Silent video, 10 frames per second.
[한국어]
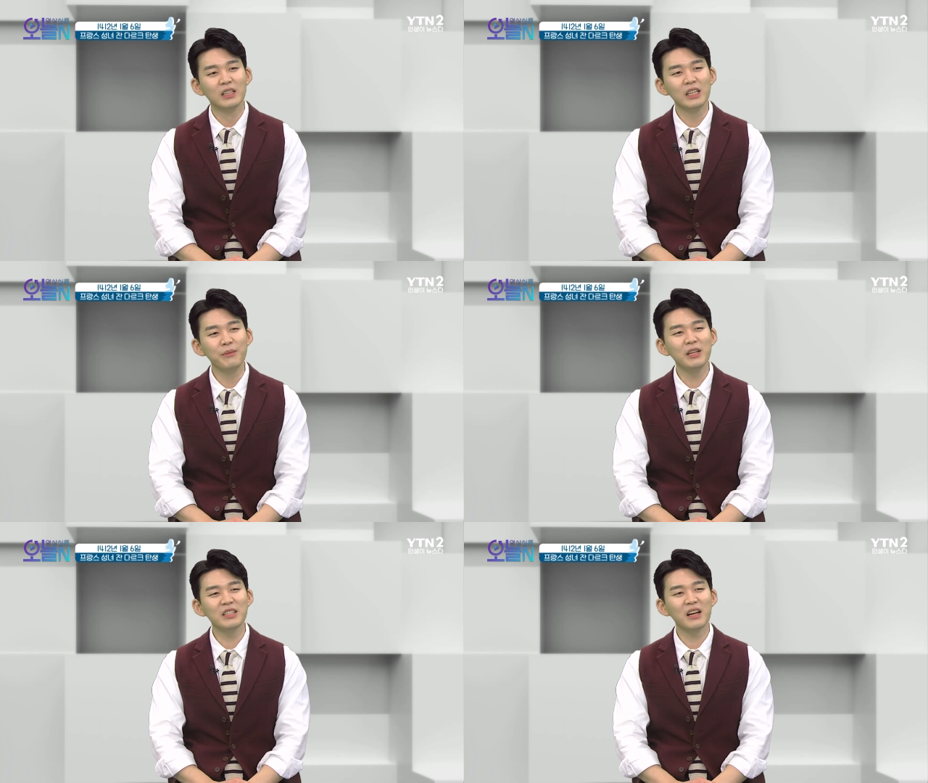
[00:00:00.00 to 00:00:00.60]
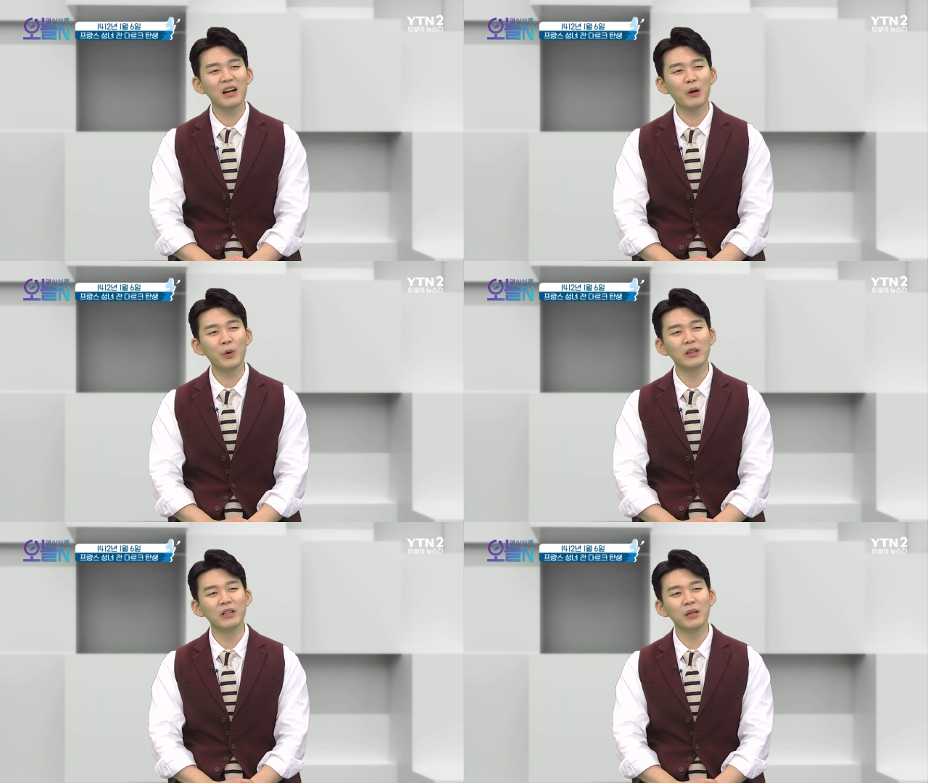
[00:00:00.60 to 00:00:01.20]
그 이미지가
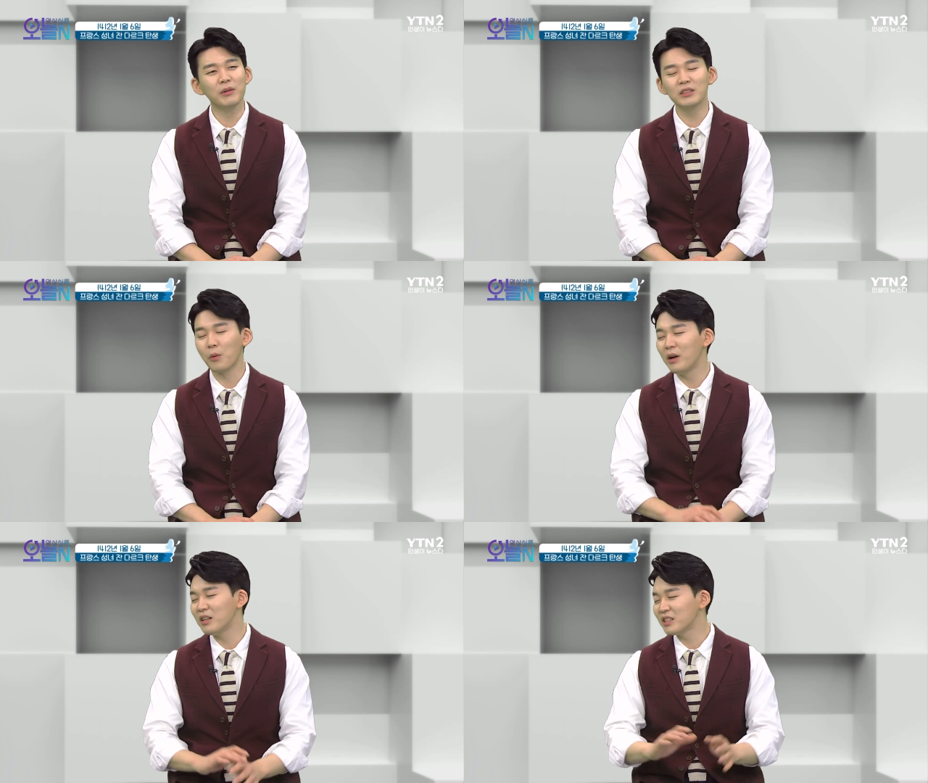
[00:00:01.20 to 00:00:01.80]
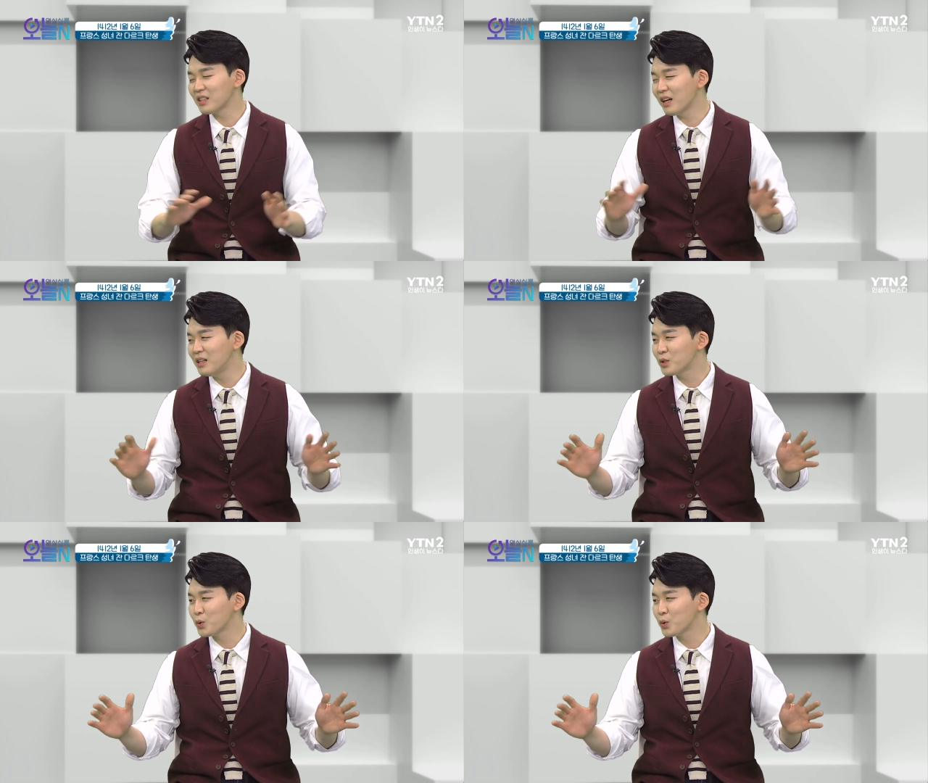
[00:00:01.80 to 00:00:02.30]
갖고 있는 힘은 정말 시간을